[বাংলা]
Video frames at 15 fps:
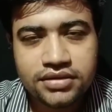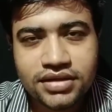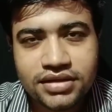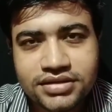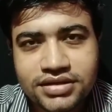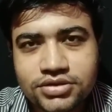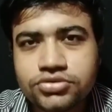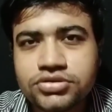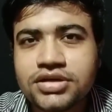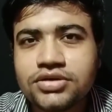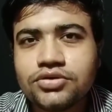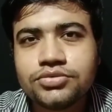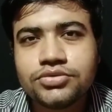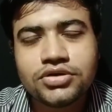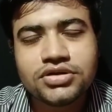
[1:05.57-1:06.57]
যে যিশু
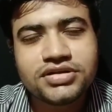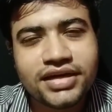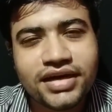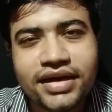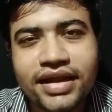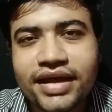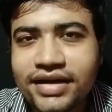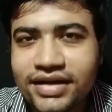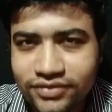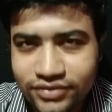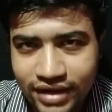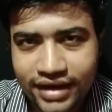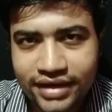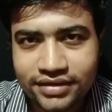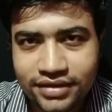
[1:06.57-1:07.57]
সেনগুপ্ত হচ্ছে একটা নেগেটিভ
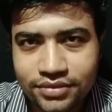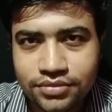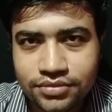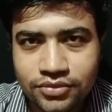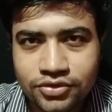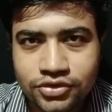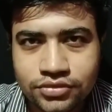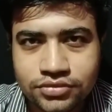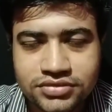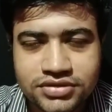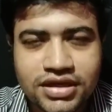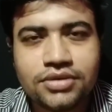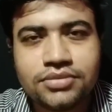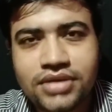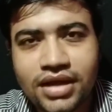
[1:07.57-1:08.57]
ক্যারেক্টার মতো
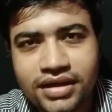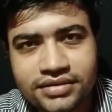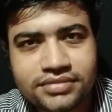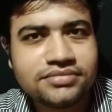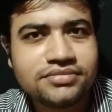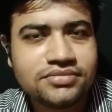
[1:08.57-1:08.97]
যেরকম তাকে